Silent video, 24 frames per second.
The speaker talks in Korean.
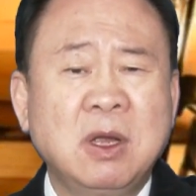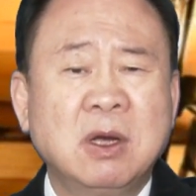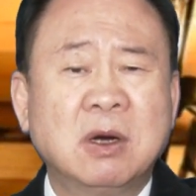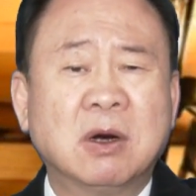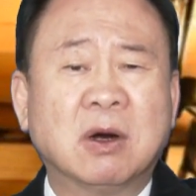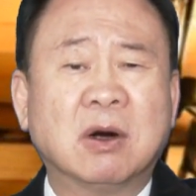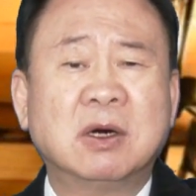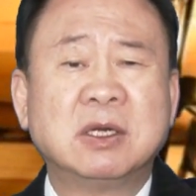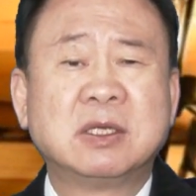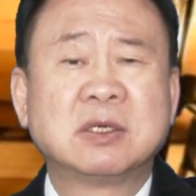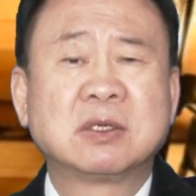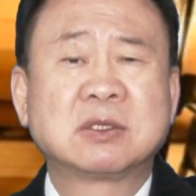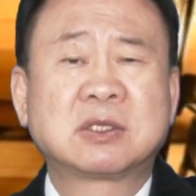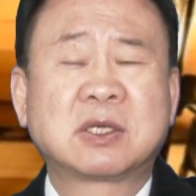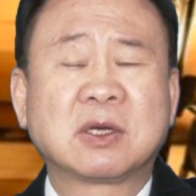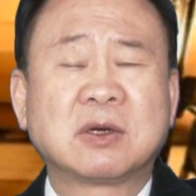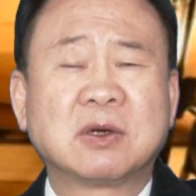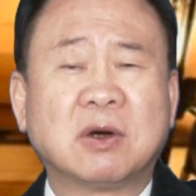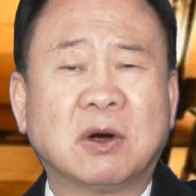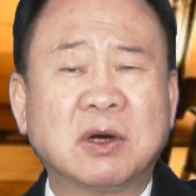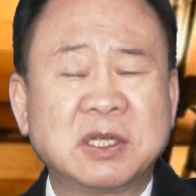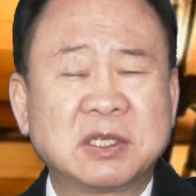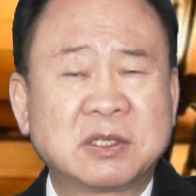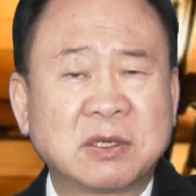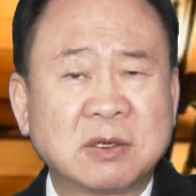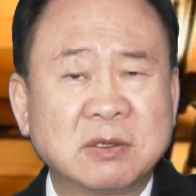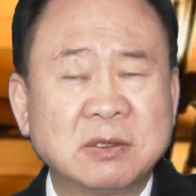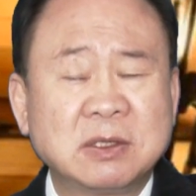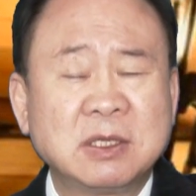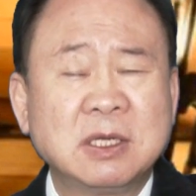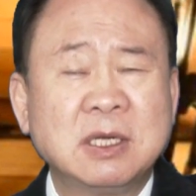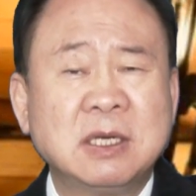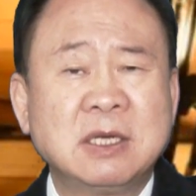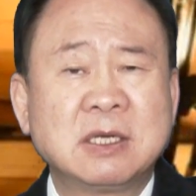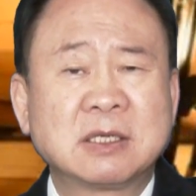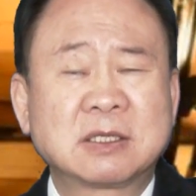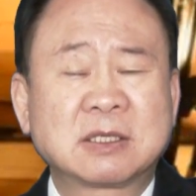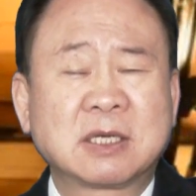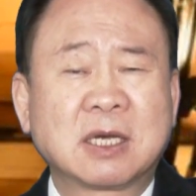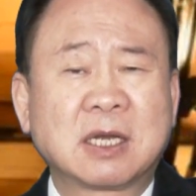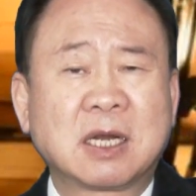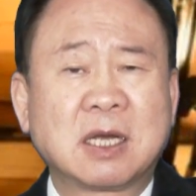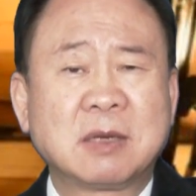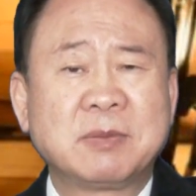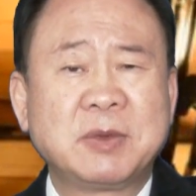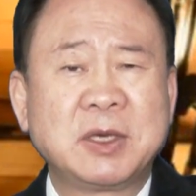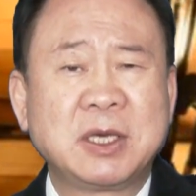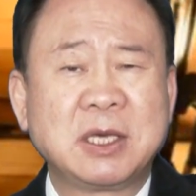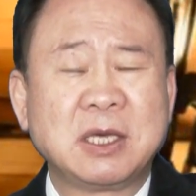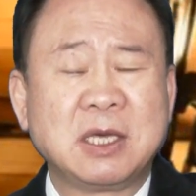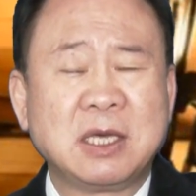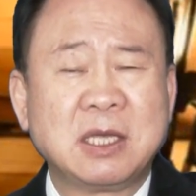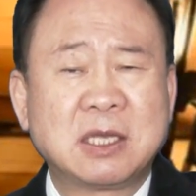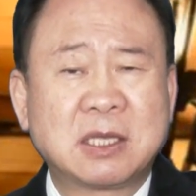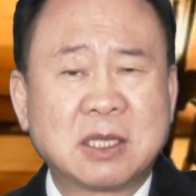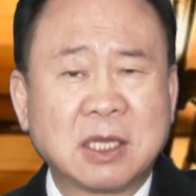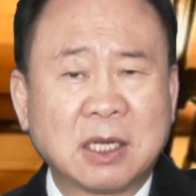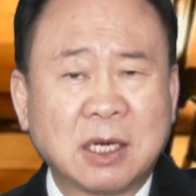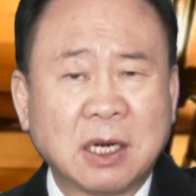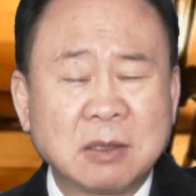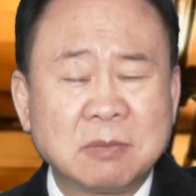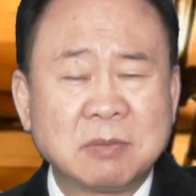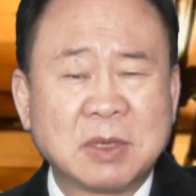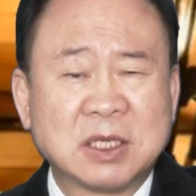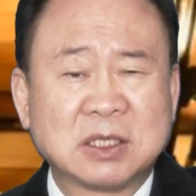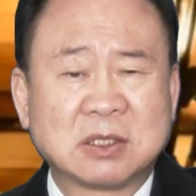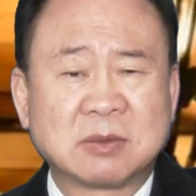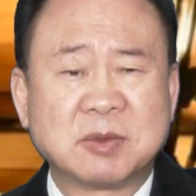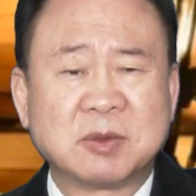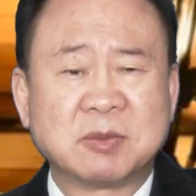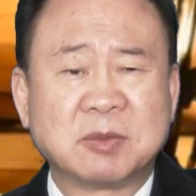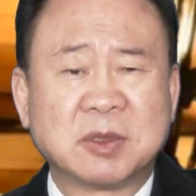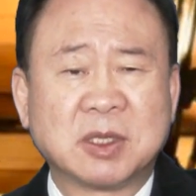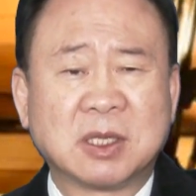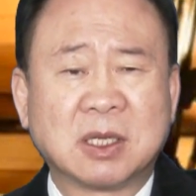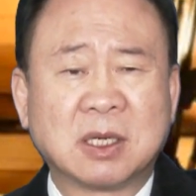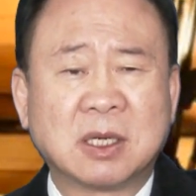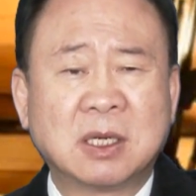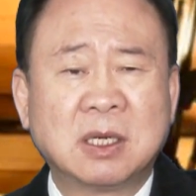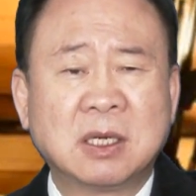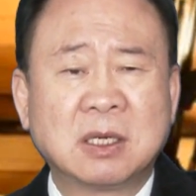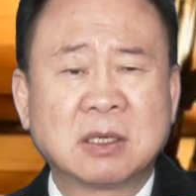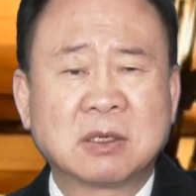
어려석 어리석은 사람이 있다라는 말씀입니다.